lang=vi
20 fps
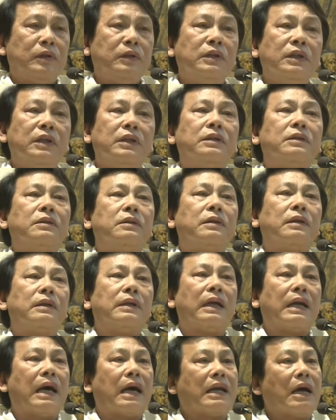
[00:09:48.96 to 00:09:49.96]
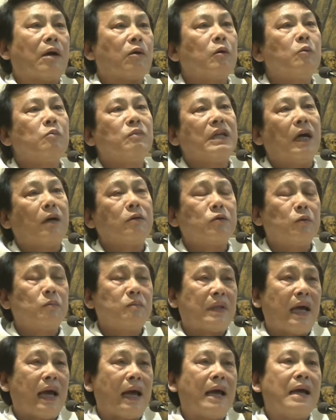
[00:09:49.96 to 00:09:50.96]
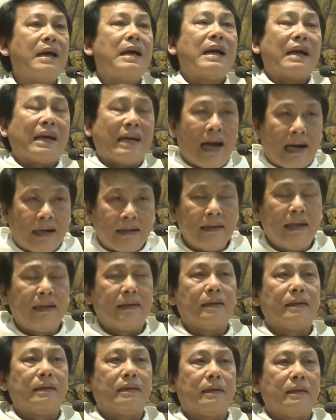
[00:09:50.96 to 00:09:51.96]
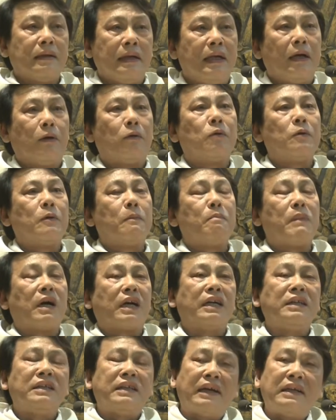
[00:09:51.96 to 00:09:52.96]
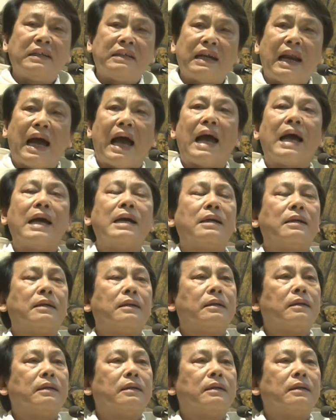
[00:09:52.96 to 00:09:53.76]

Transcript: như là đạo công giáo chúng ta khẳng định điều mà kinh thánh đã